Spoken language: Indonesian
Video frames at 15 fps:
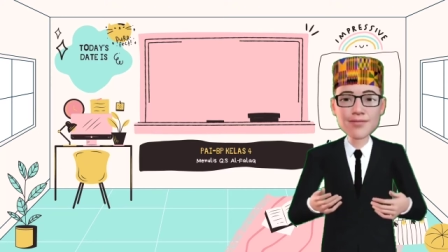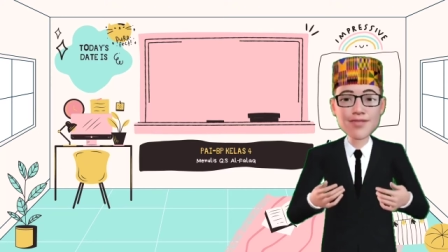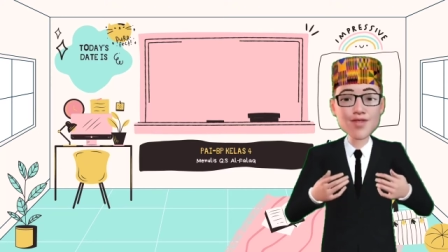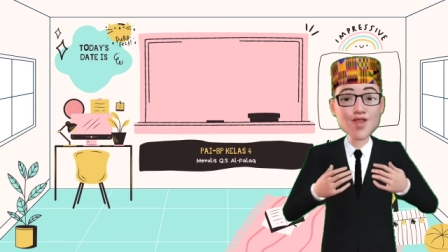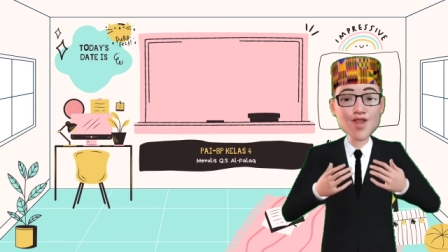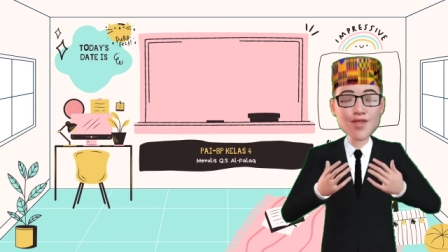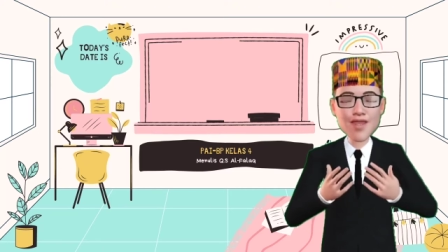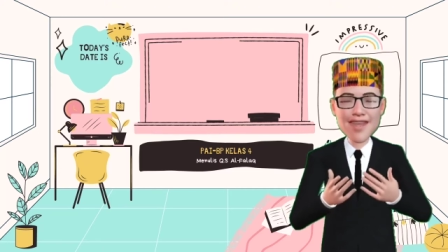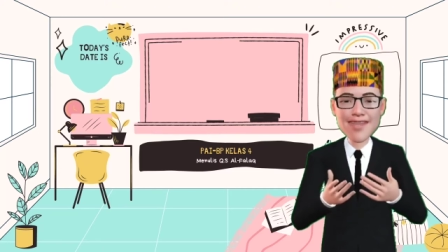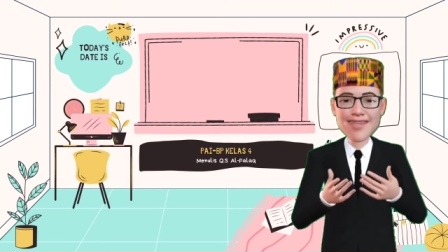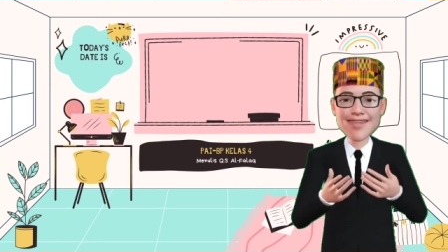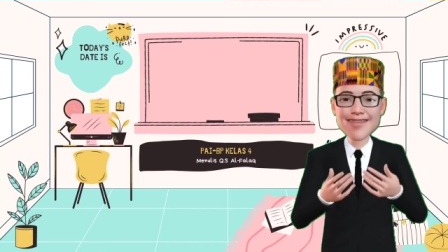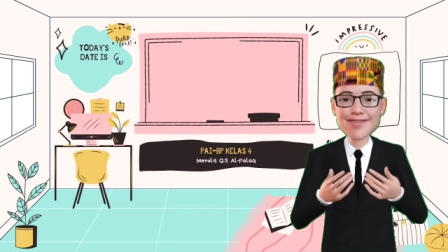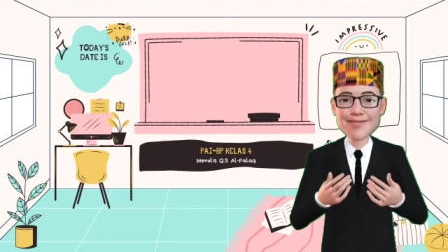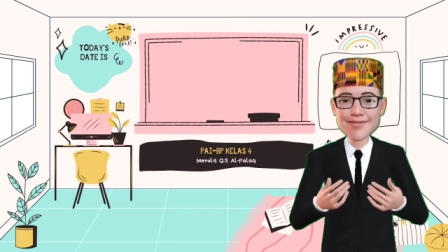
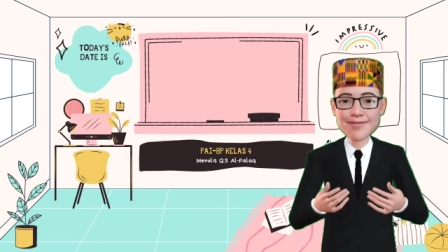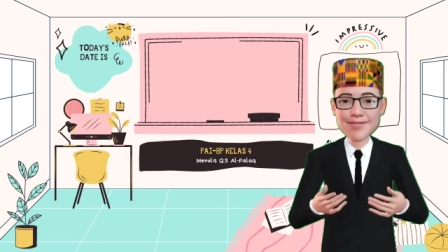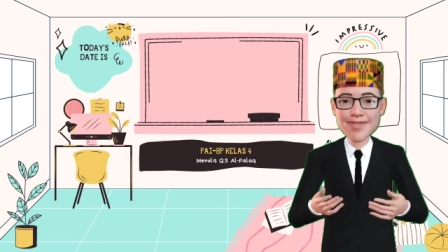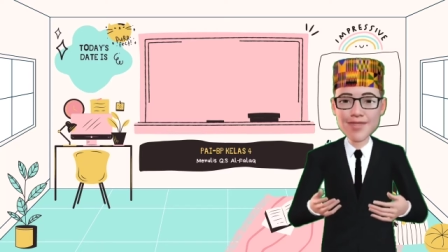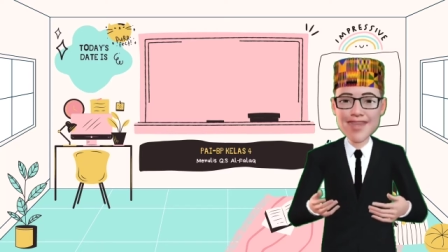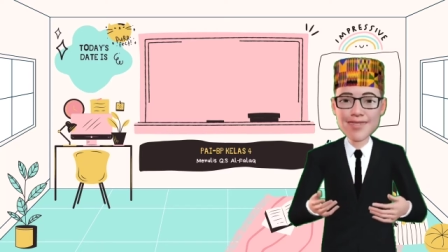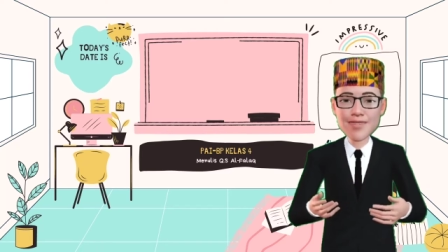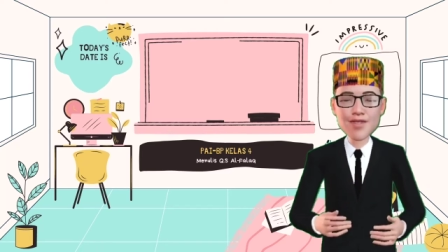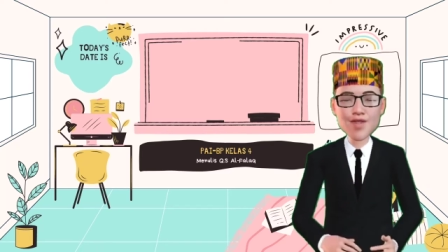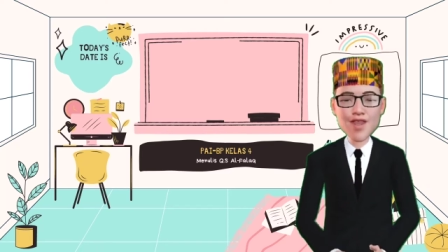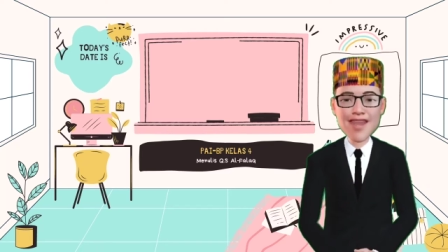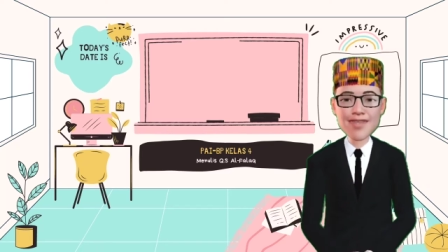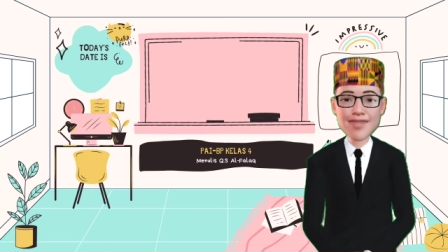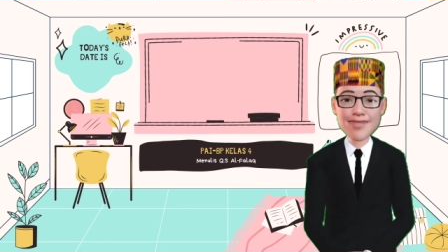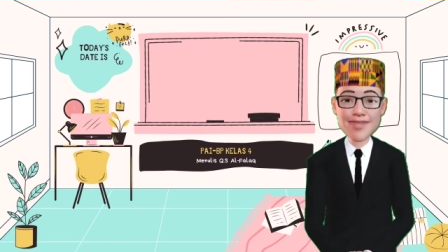Semoga kita
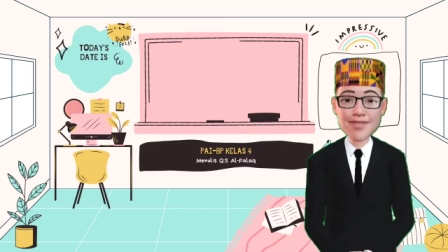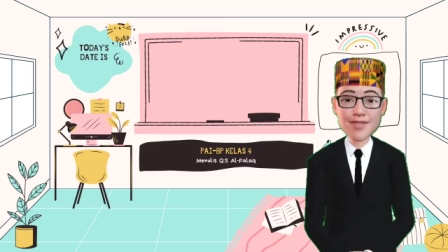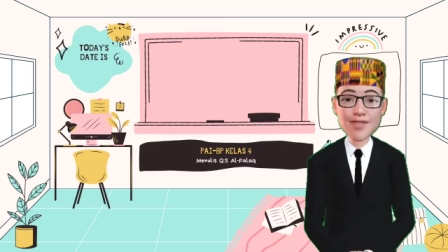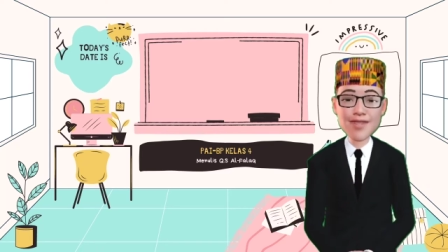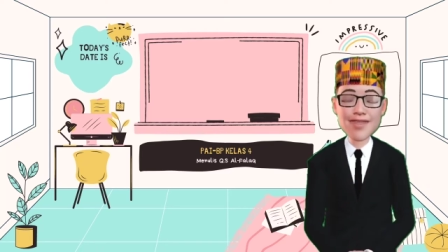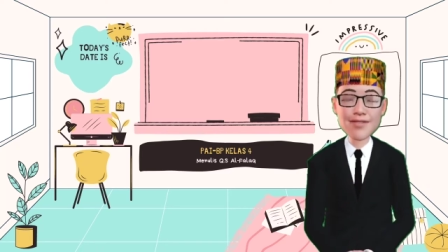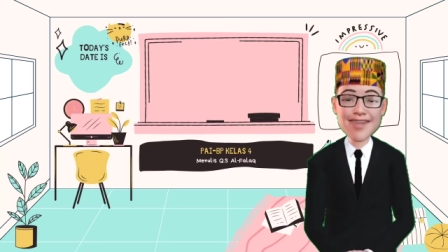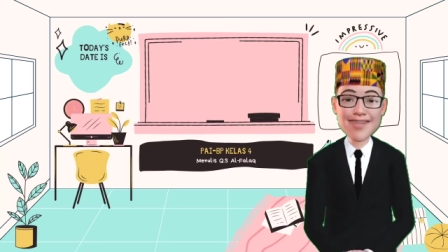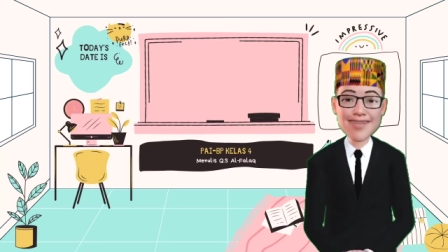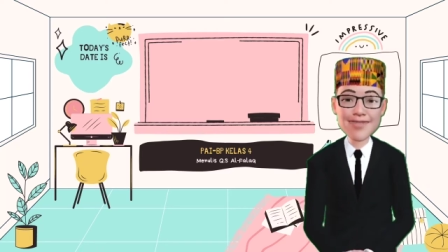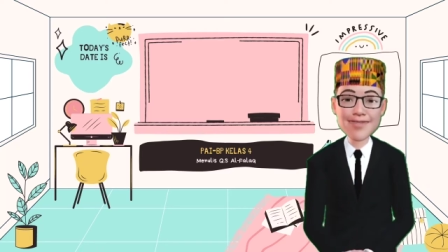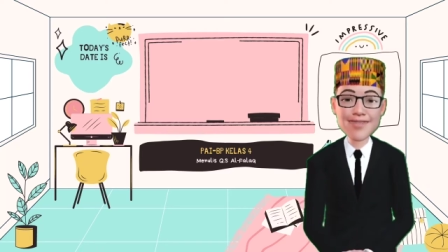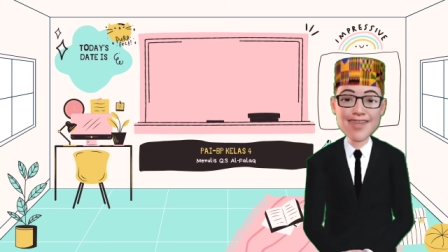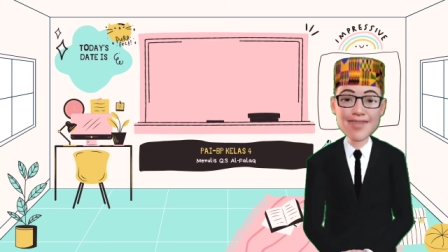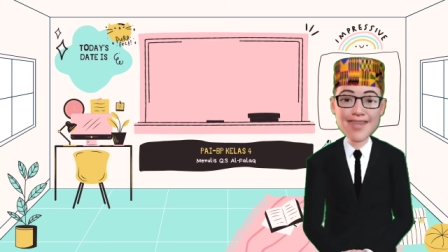semua dalam
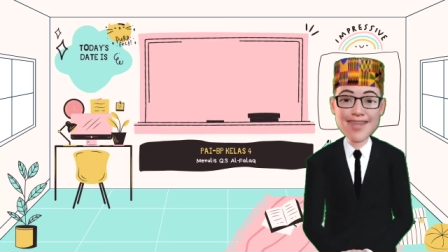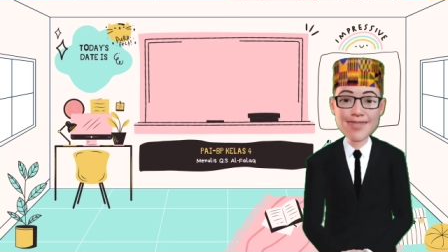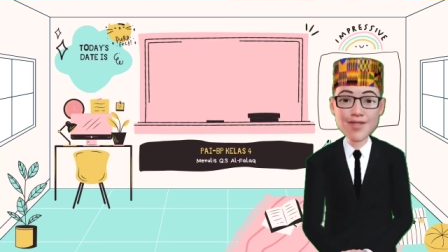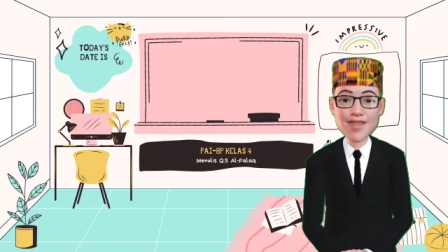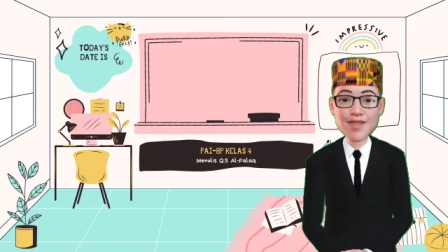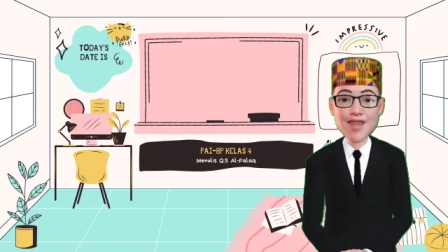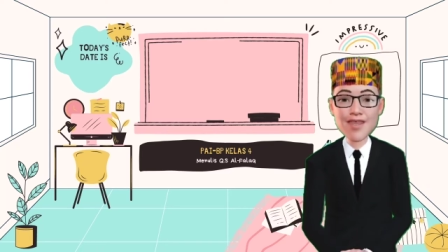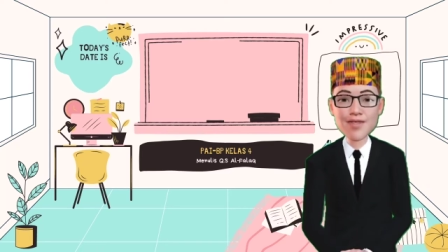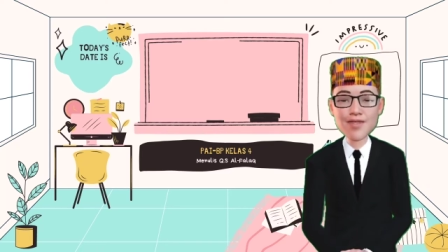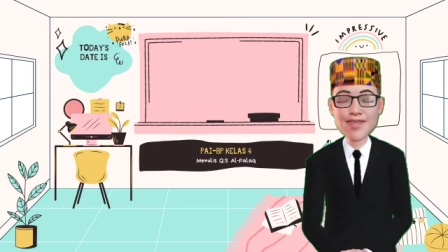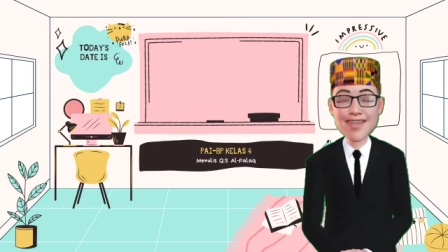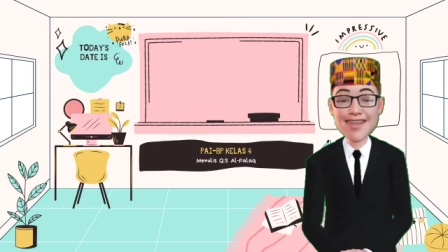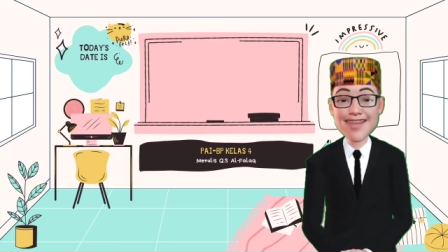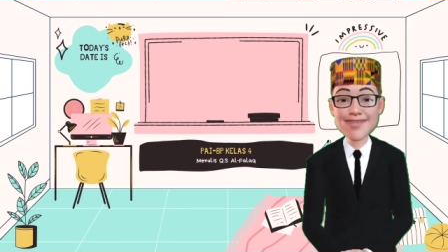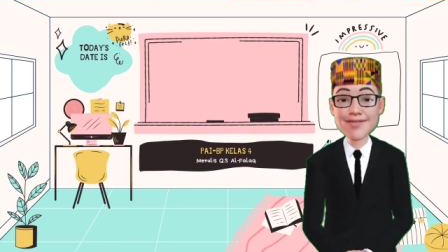keadaan sehat
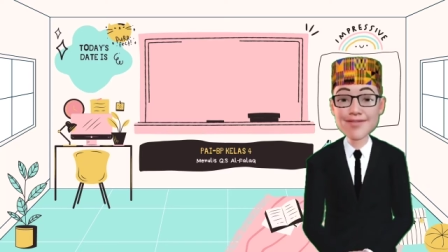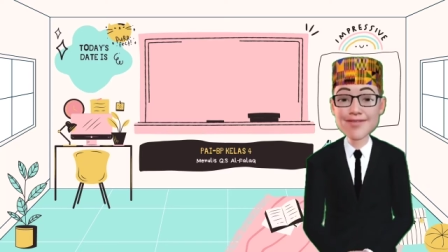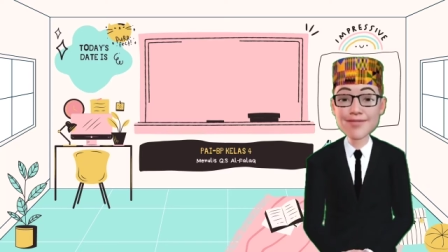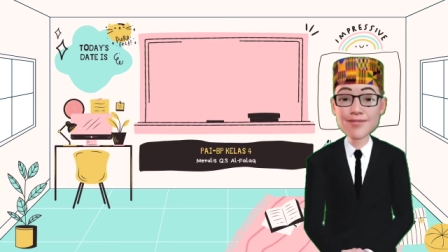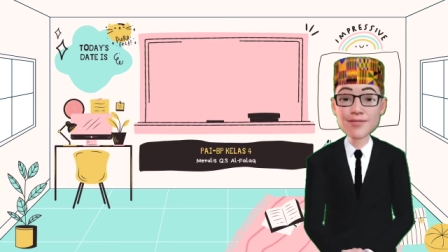walafiat